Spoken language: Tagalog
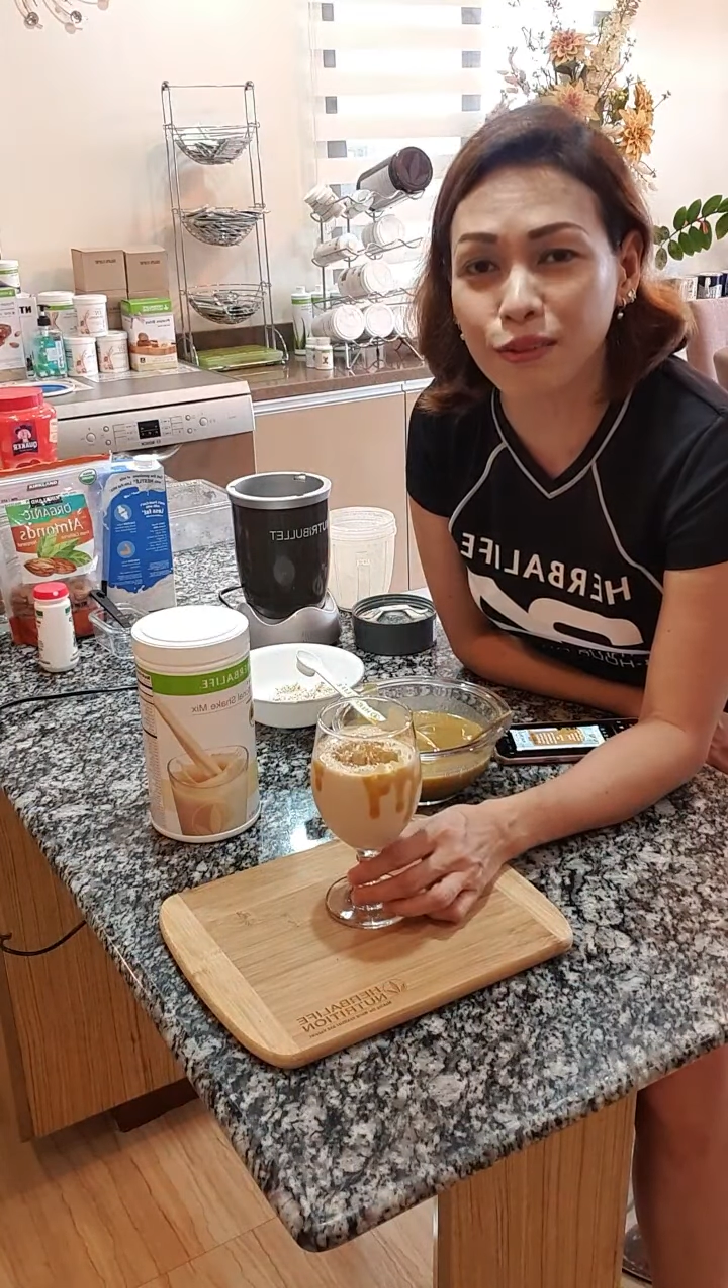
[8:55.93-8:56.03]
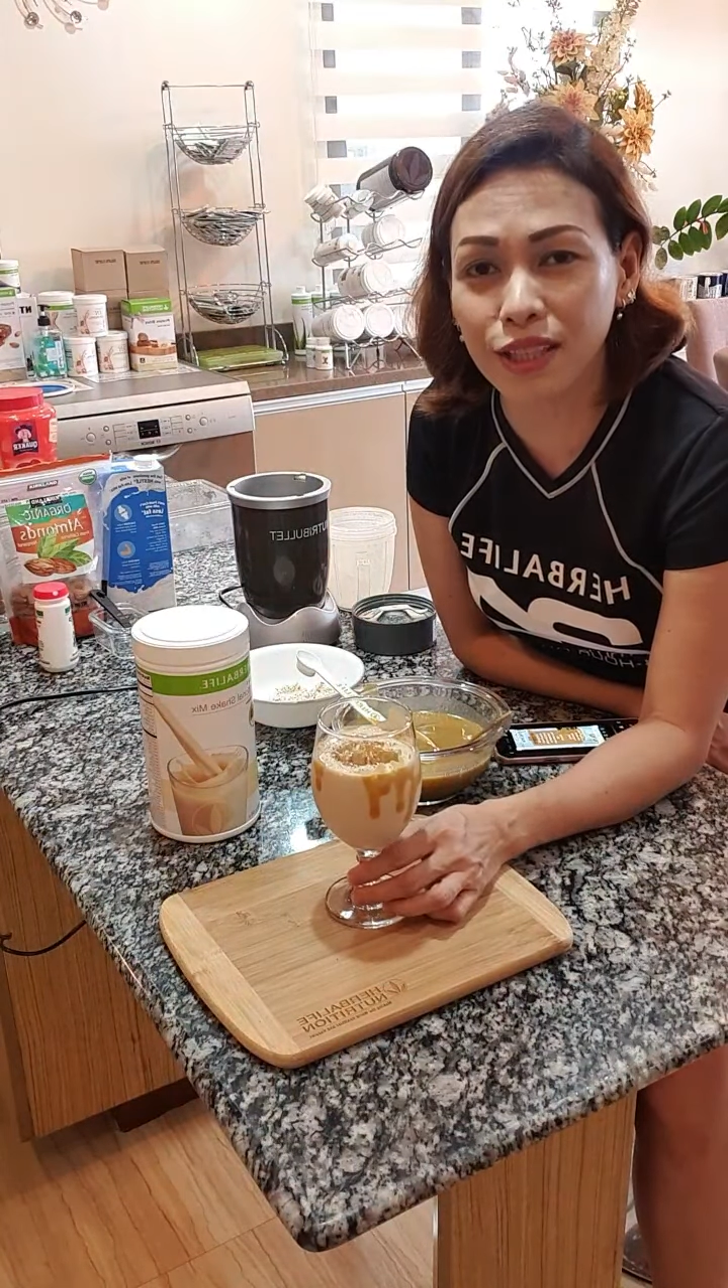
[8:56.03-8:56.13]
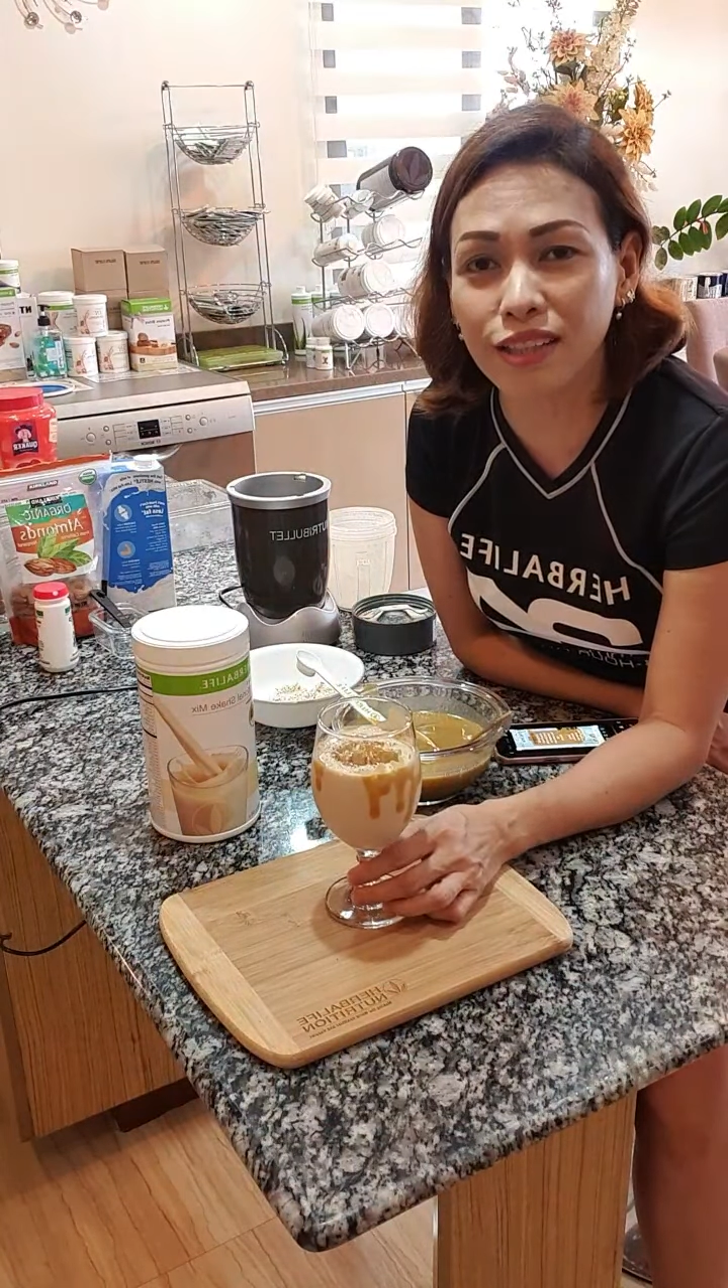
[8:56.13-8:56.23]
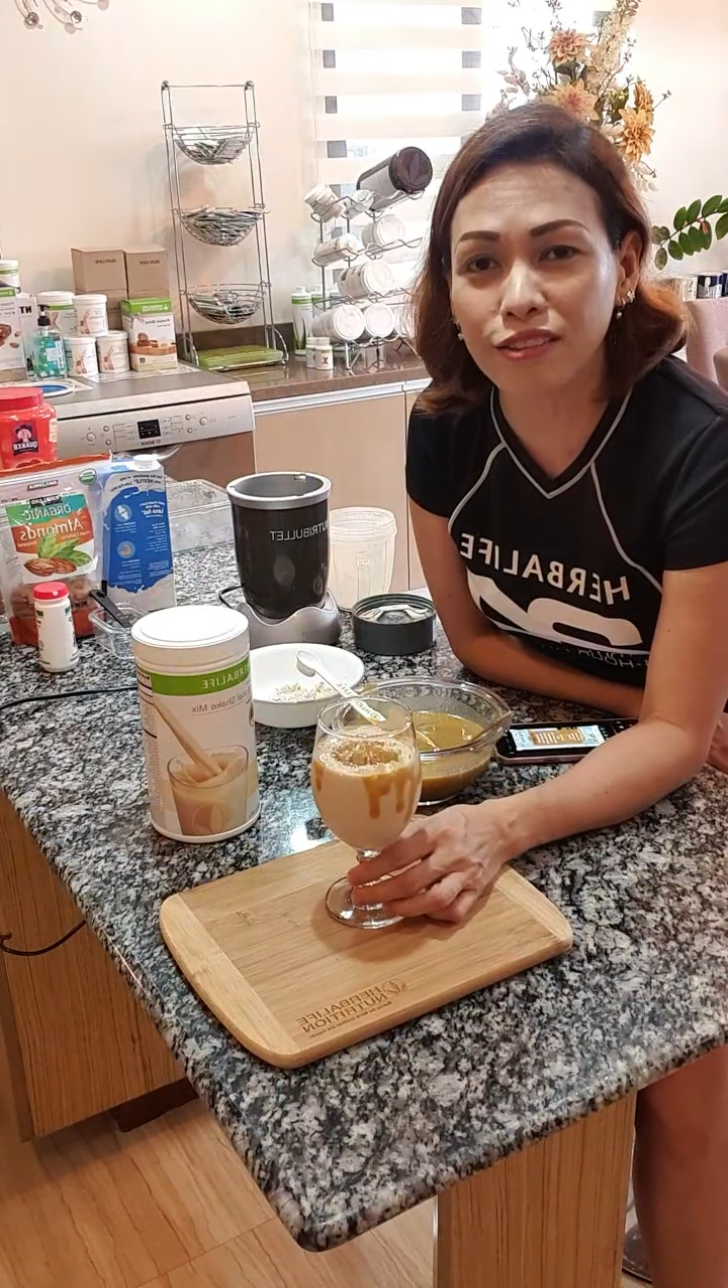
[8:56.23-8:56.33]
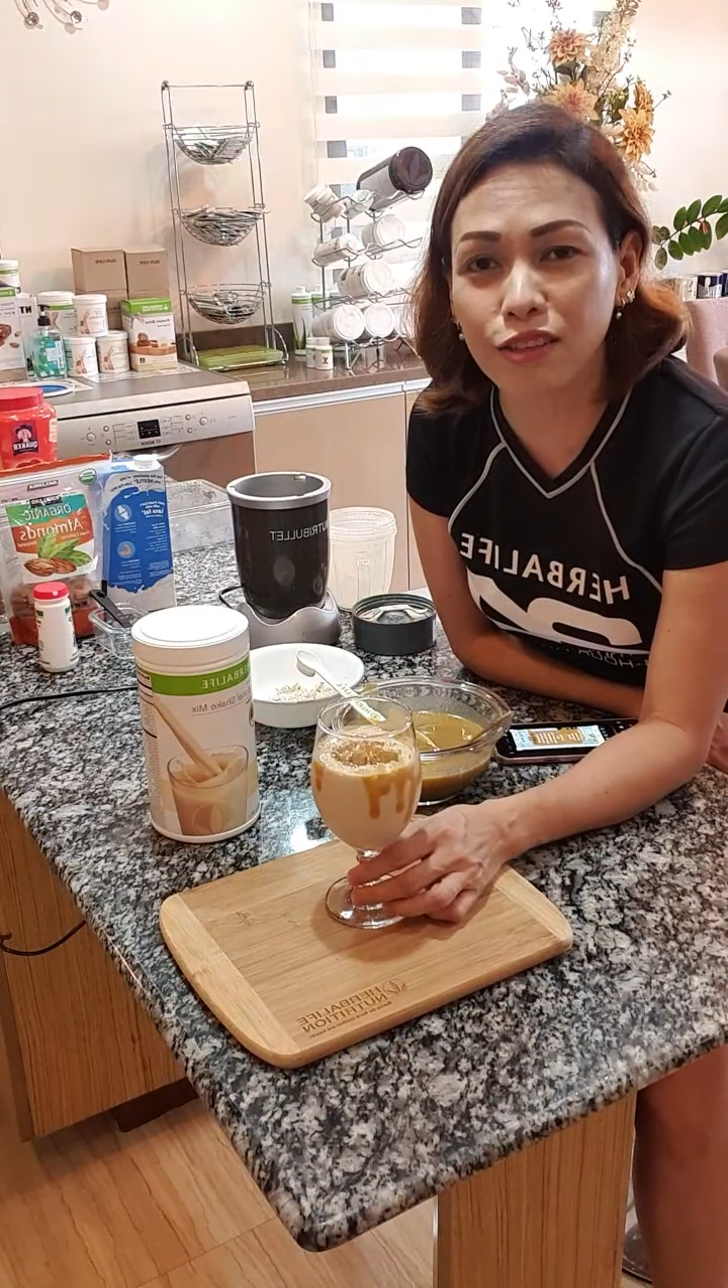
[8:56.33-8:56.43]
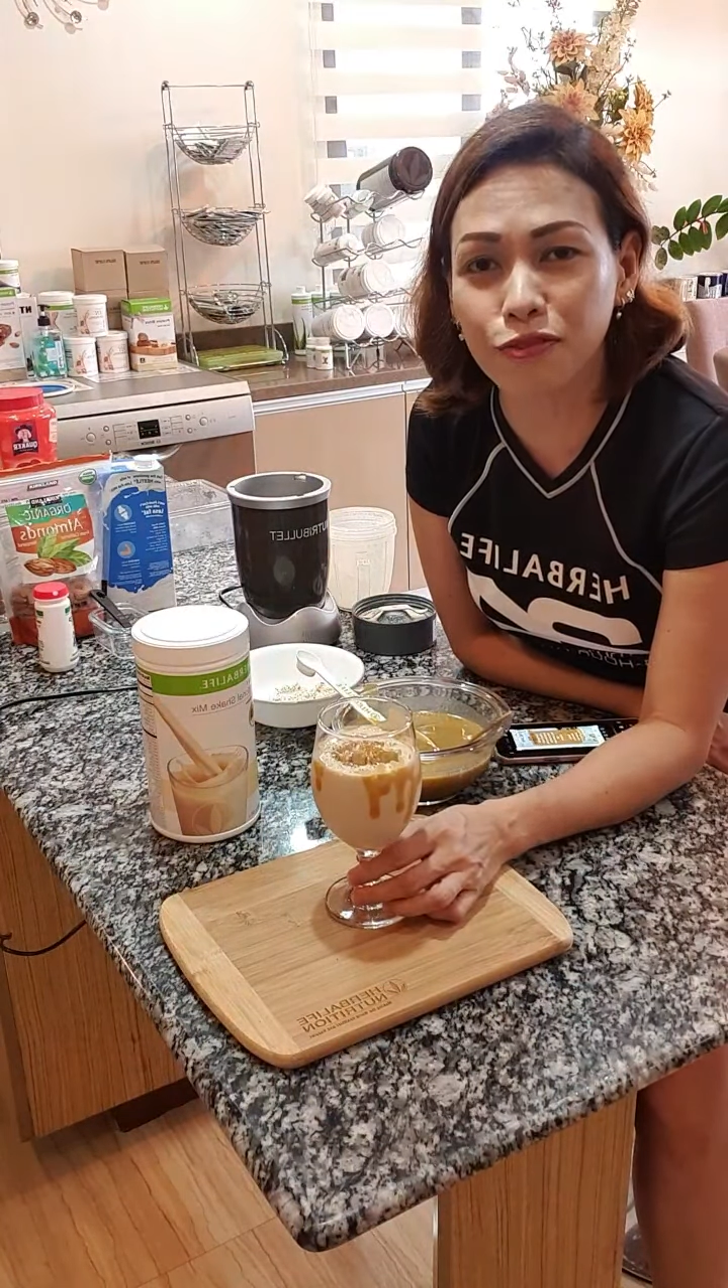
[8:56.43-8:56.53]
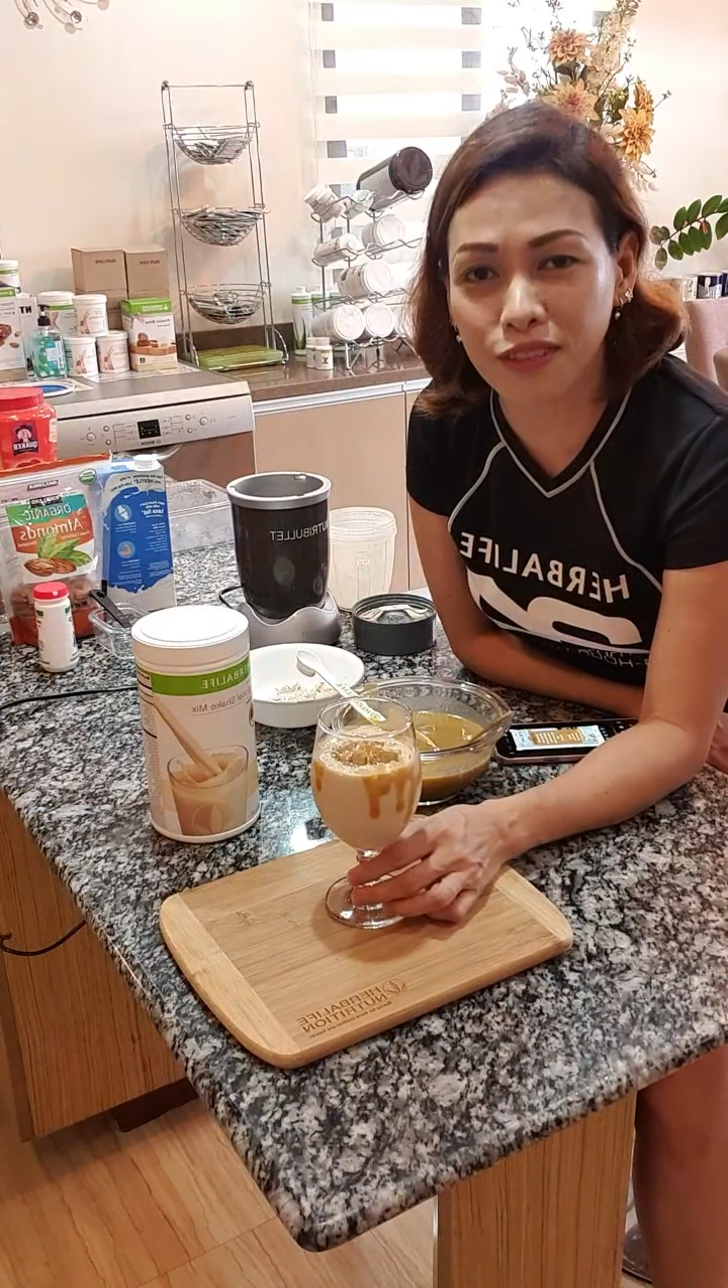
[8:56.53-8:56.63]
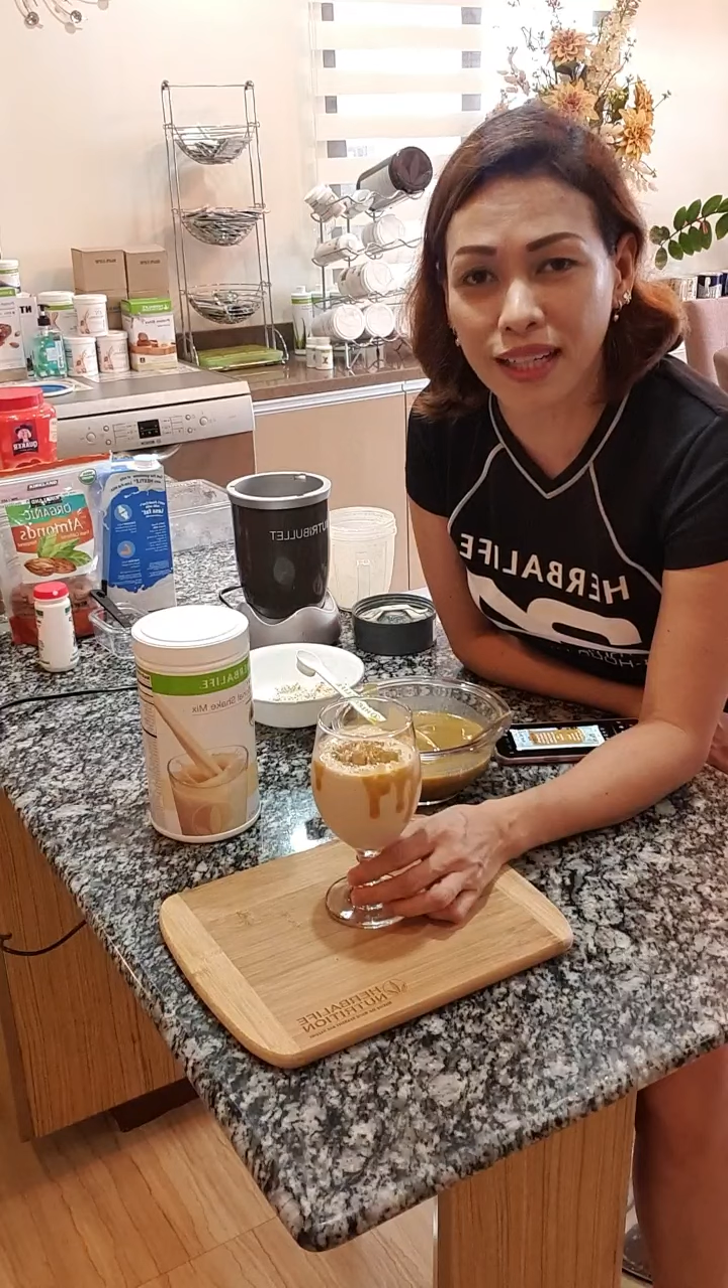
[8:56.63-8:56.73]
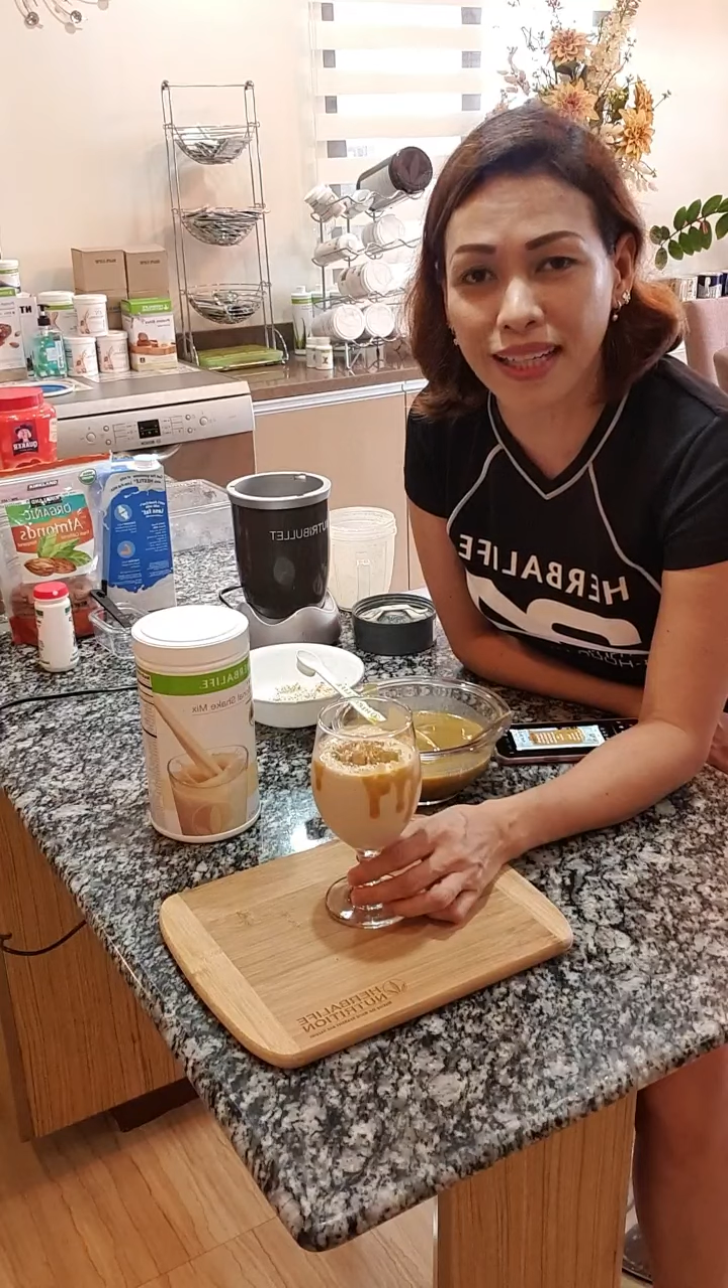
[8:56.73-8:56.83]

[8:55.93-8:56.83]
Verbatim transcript: 305